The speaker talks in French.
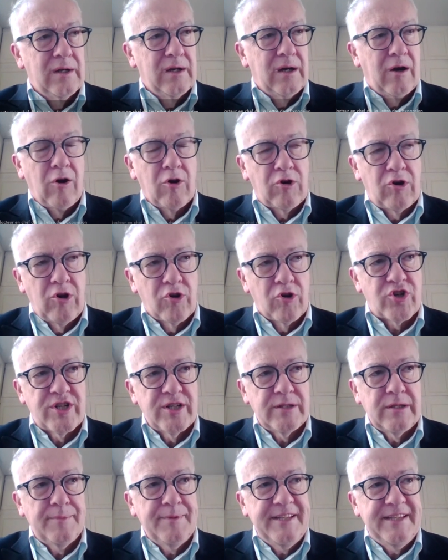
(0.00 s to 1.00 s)
enclencher
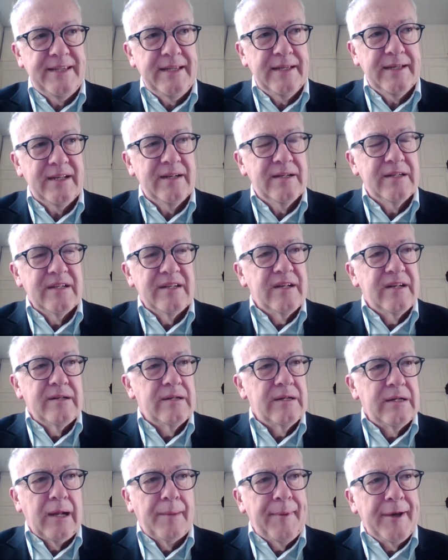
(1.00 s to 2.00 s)
des meetings,
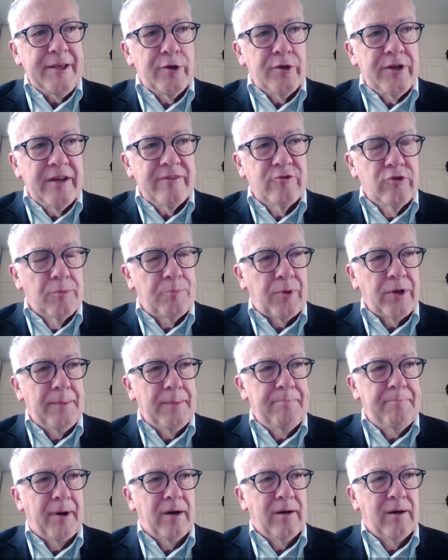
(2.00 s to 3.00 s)
la mayonnaise ne prenait
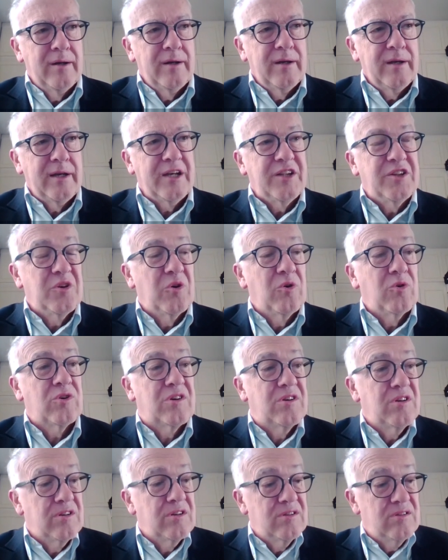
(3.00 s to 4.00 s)
pas. Et
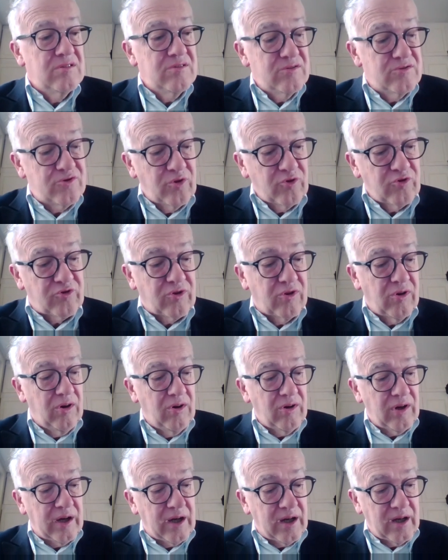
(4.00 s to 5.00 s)
donc, euh, son
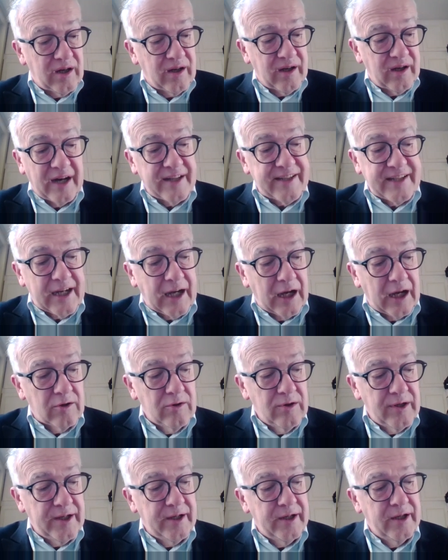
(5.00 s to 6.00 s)
score a, a
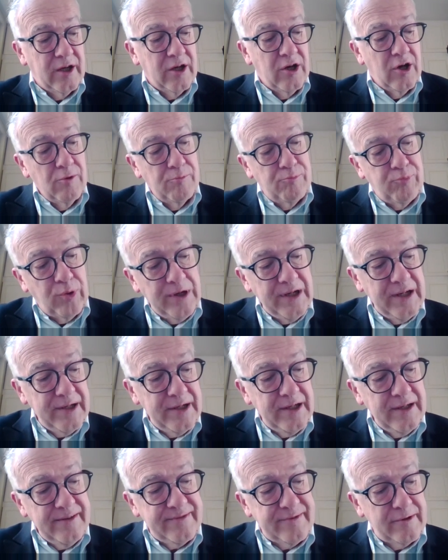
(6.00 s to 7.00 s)
dégringolé. Pour les
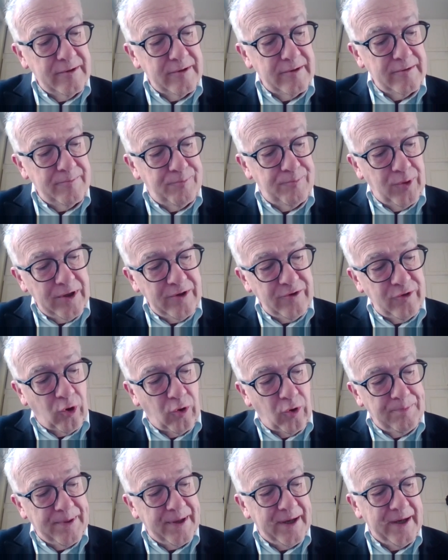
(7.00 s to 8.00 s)
listes, pour les
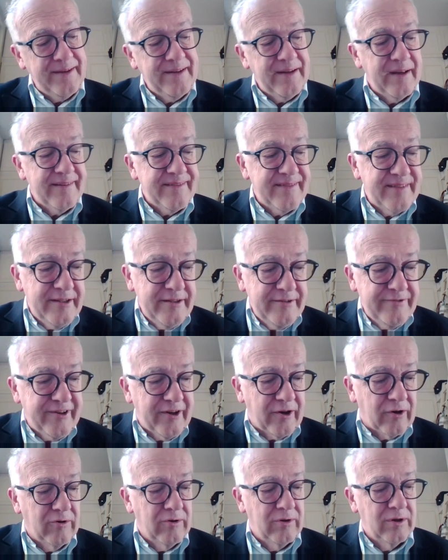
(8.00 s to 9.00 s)
européennes, c'est
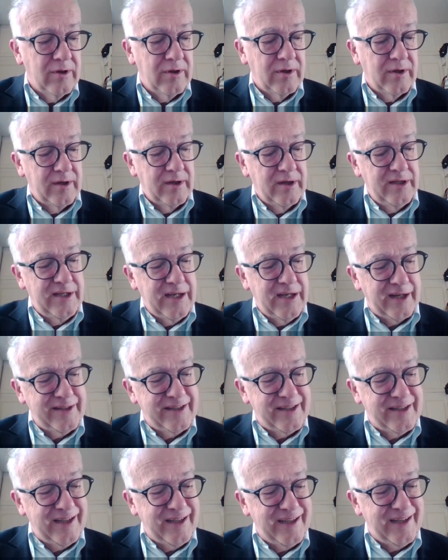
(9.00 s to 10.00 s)
différent il y a
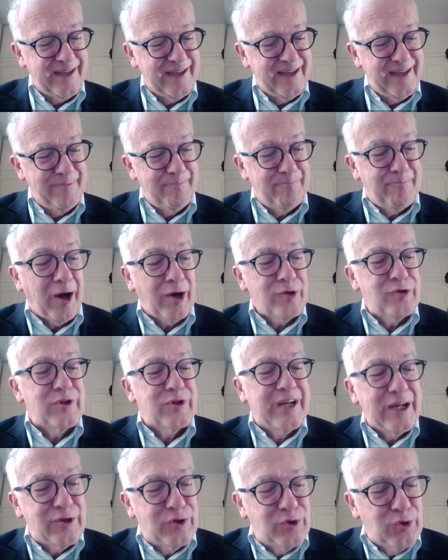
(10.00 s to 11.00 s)
des parts de
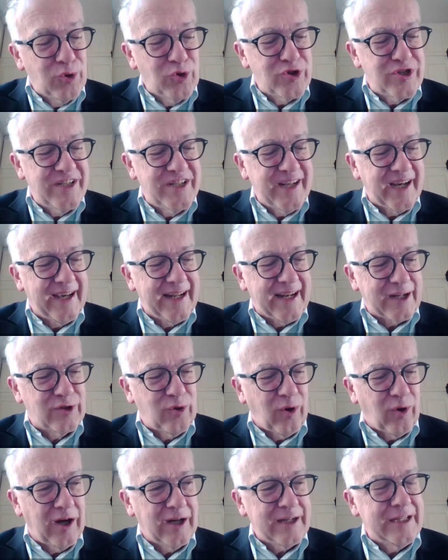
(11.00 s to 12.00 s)
gâteau, je dirais,
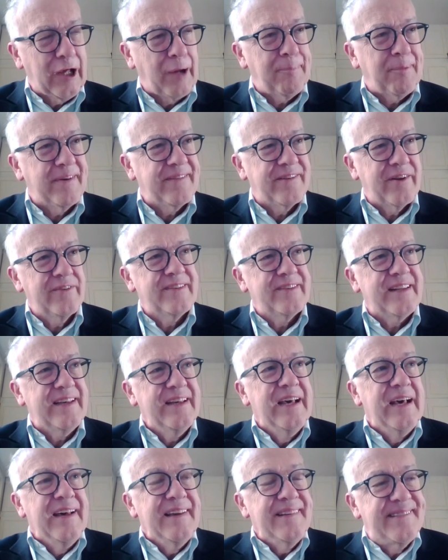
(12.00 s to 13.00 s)
électorales qui représentent des
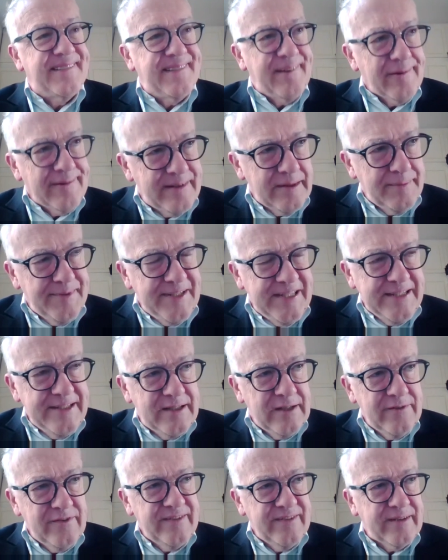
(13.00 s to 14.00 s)

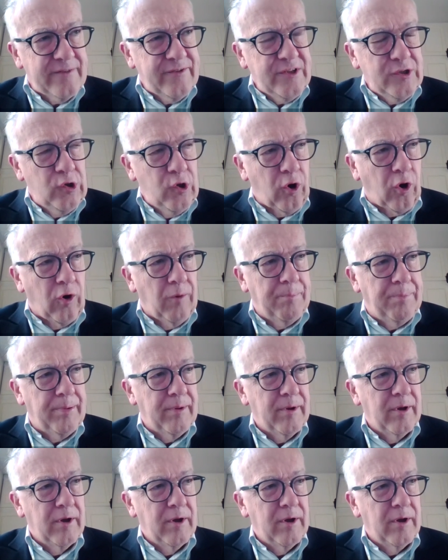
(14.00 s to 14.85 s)
sensibilités vis-à-vis de l'Europe,